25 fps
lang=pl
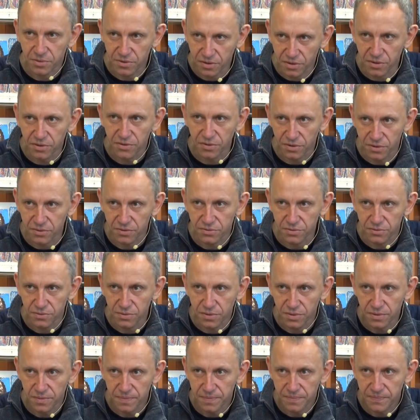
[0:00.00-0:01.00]
To o to chodziło.
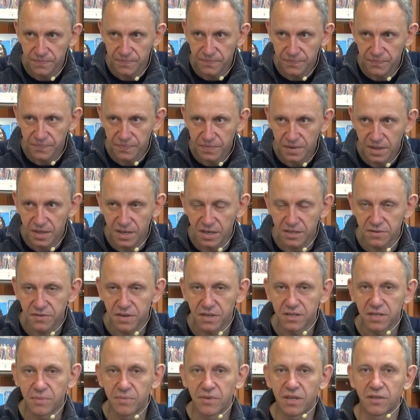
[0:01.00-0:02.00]
Ja
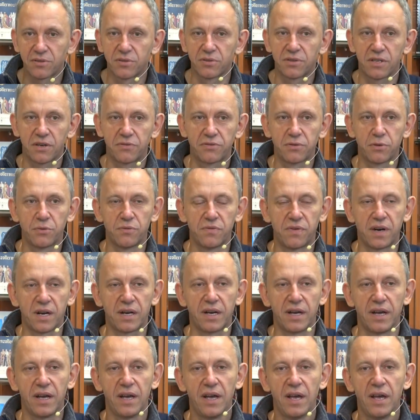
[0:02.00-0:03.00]
zwracam na to zawsze
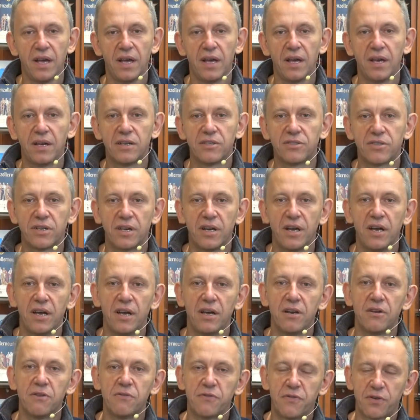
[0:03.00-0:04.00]
uwagę, że
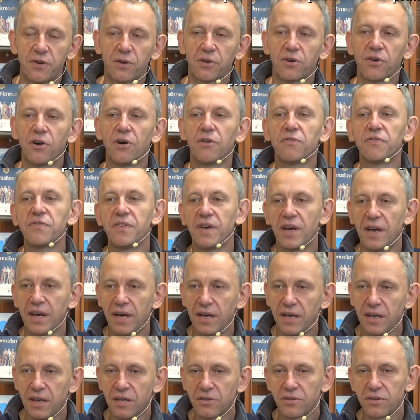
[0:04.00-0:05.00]

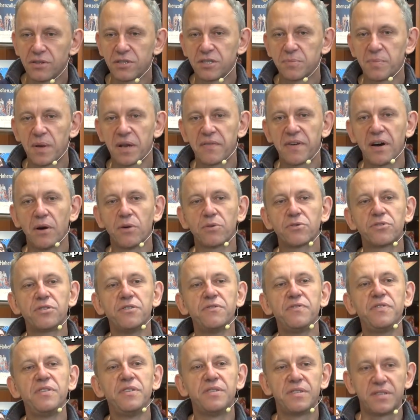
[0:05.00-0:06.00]
wrogowie to jest sprawa
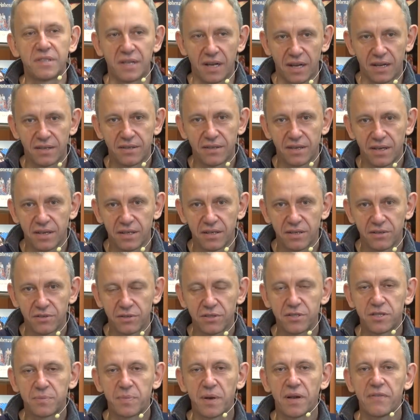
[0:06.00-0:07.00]
oczywista, tak? To
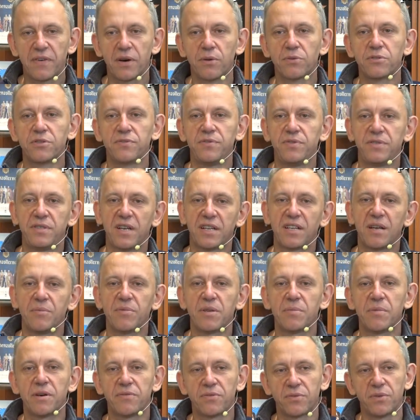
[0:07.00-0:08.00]
jest sprawa oczywista, tam
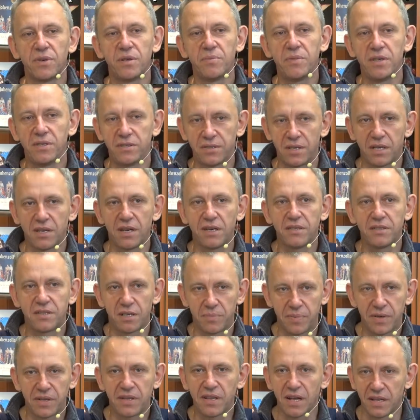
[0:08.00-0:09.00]
nie ma w ogóle miejsca na
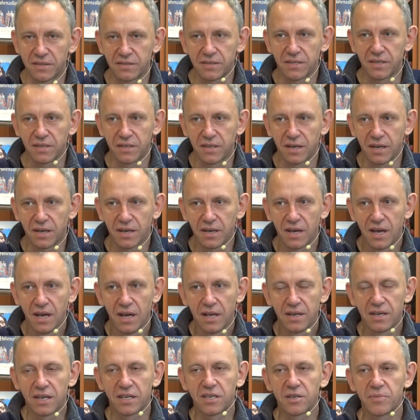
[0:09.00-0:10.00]
interpretację, tak?
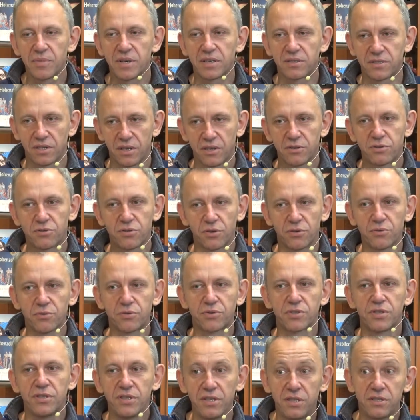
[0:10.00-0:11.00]
Natomiast
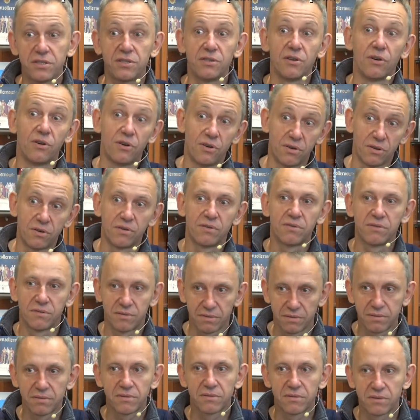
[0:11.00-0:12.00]
sojusznicy, o,
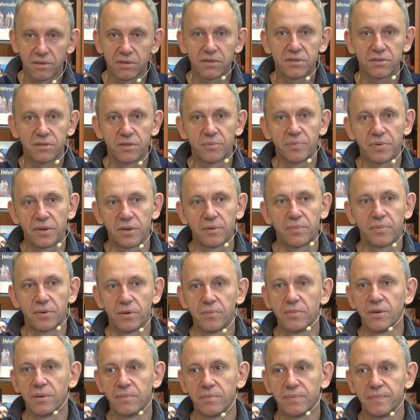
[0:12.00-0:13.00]
to jest dopiero
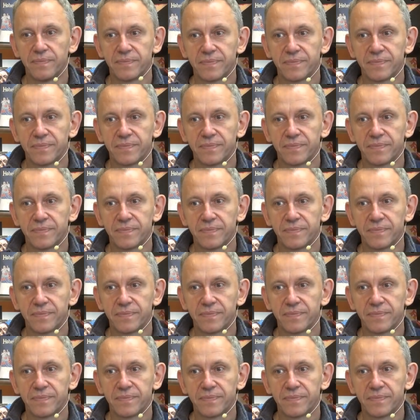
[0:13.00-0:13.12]
problem.